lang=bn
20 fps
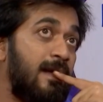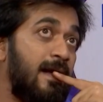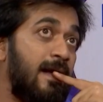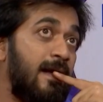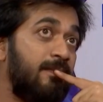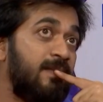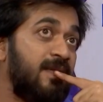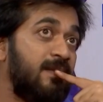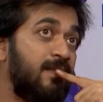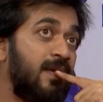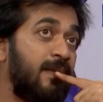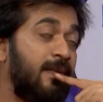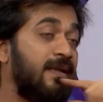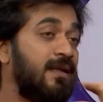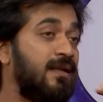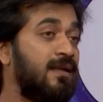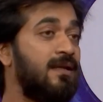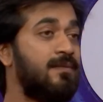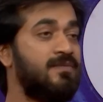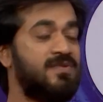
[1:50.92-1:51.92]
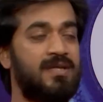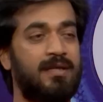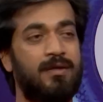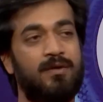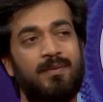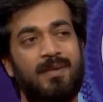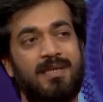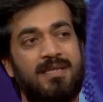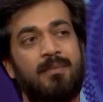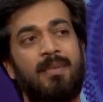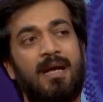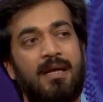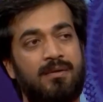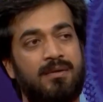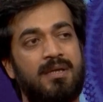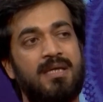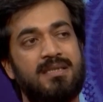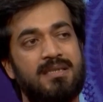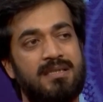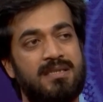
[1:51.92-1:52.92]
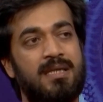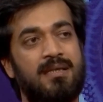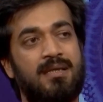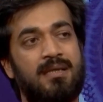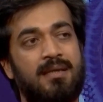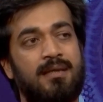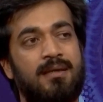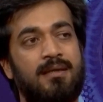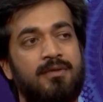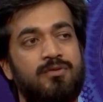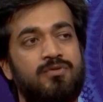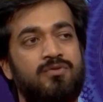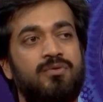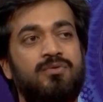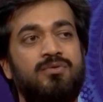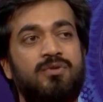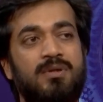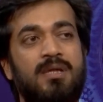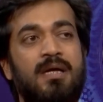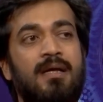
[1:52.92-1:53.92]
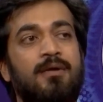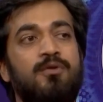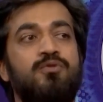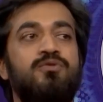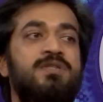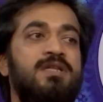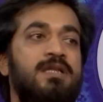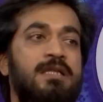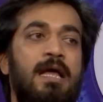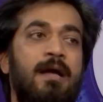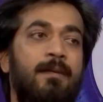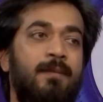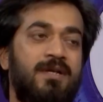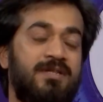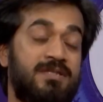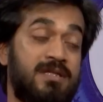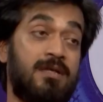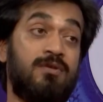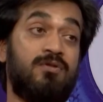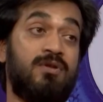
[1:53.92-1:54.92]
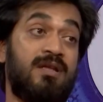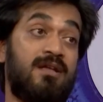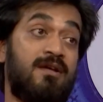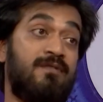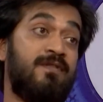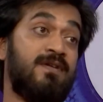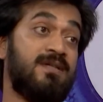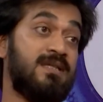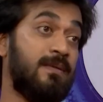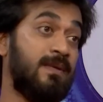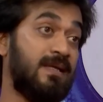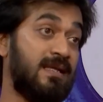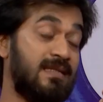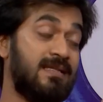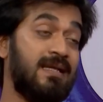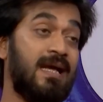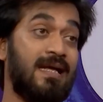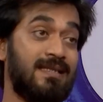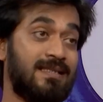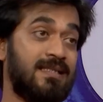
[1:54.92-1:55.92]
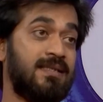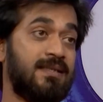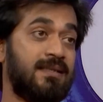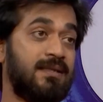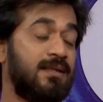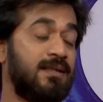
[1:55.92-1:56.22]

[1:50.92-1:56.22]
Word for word: আমি ভেবে দেখলাম যে এরকম একটা ভালো কাজের সাথে যুক্ত থাকা উচিত আমার যেহেতু এই অফারটা আমার কাছে আছে